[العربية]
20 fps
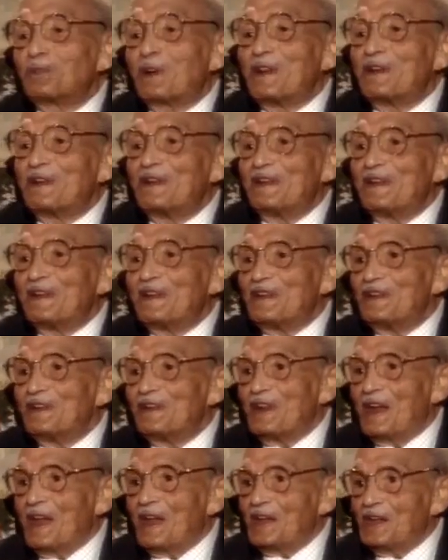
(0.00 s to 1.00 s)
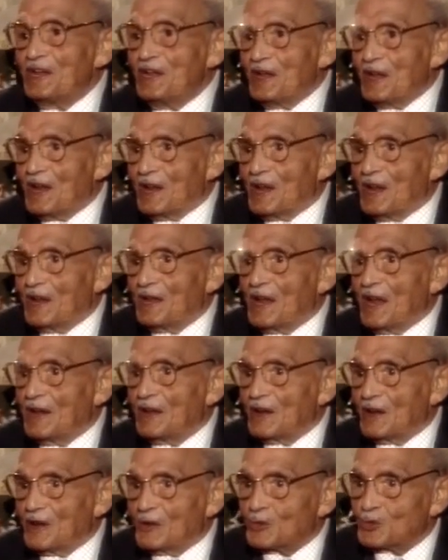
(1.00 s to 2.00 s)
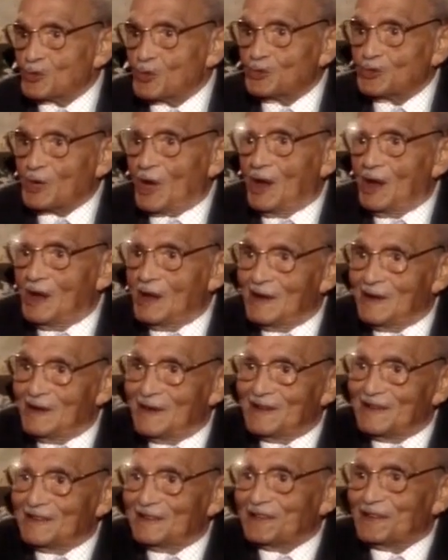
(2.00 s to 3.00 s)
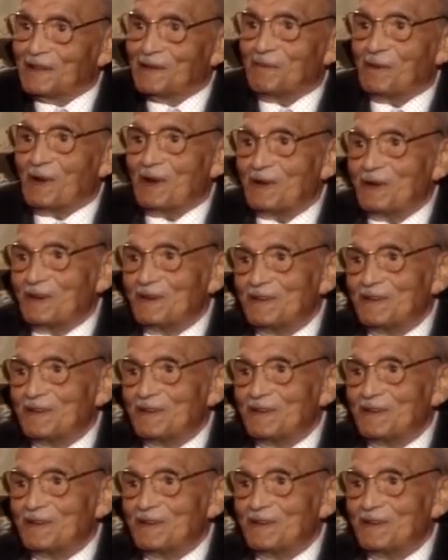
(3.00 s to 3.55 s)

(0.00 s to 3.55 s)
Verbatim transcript: كان ينقي آه. العيال اللي صوتها يجيبها